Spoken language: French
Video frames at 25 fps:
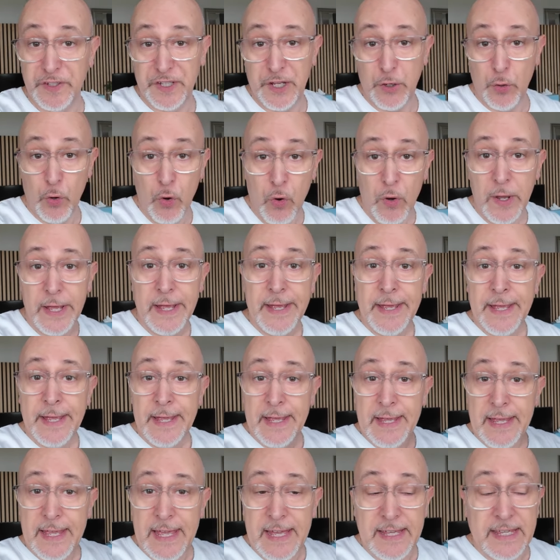vidéo
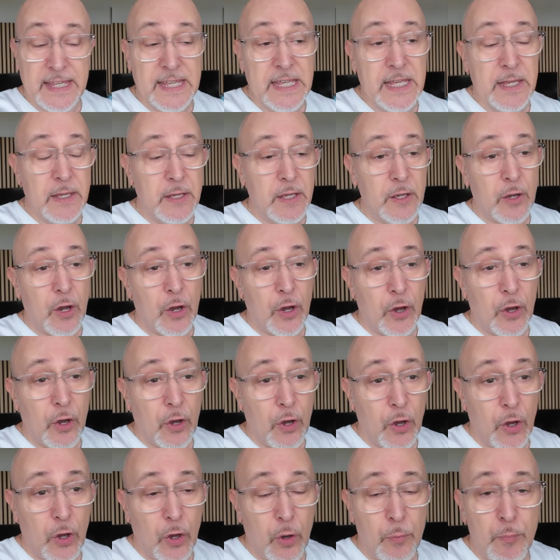et qui
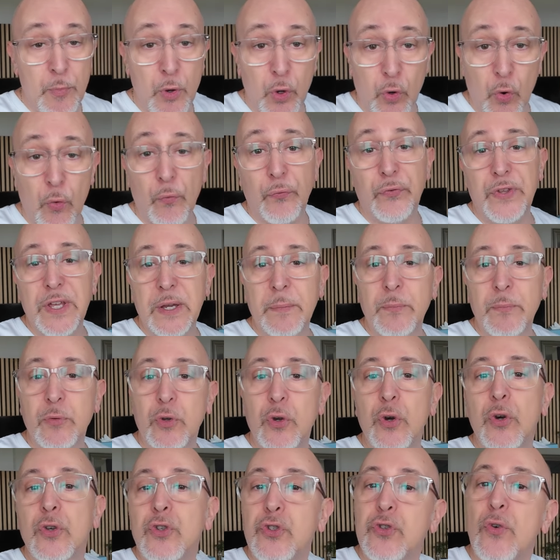euh, me confirment
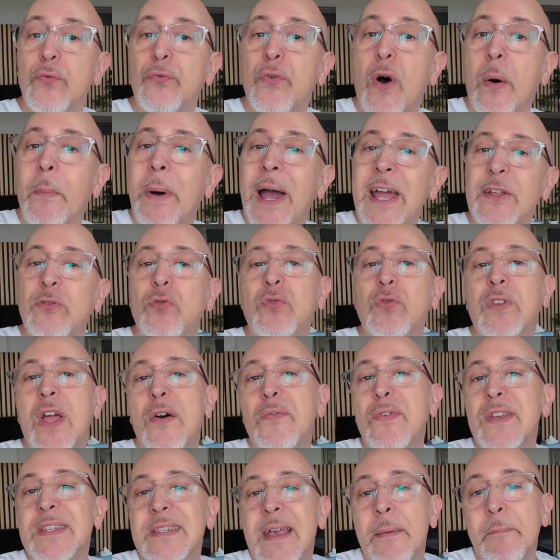que ce format est tout
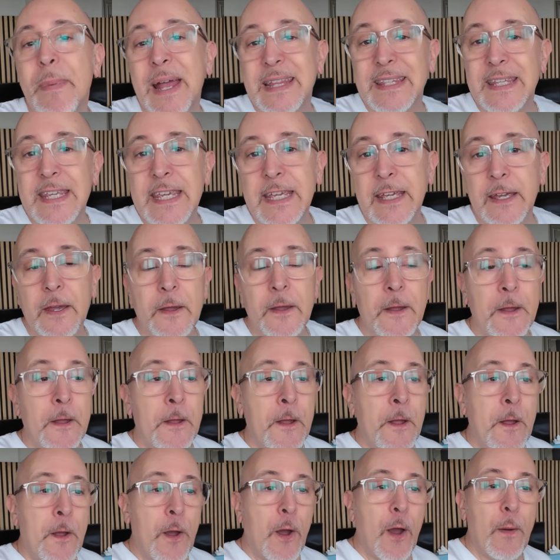à fait sympathique
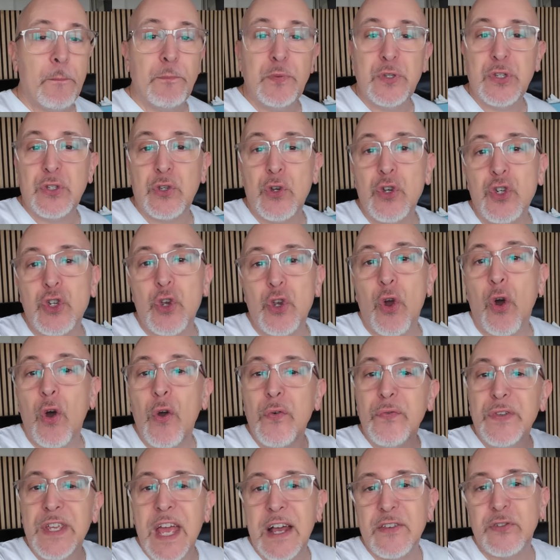euh, puisque je
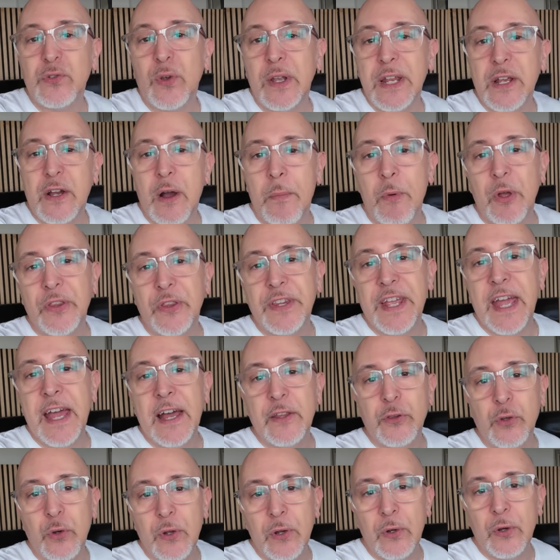reviens sur les
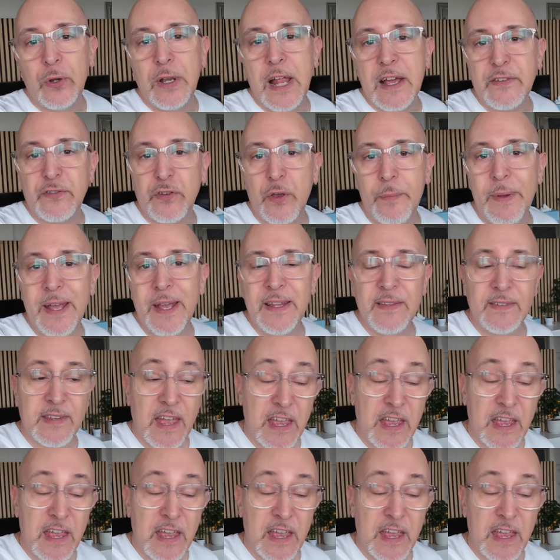commentaires de la semaine.